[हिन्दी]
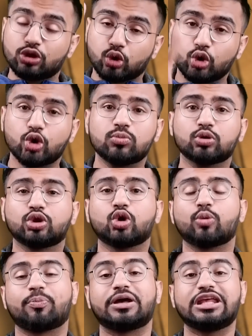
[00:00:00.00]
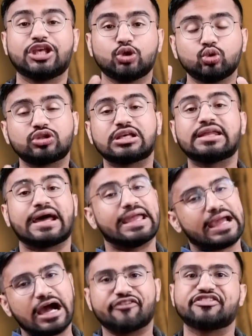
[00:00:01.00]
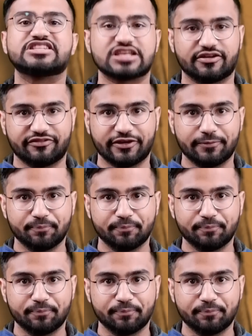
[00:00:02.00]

इन दोनों मुद्दों पर यूथ की राय काफी साफ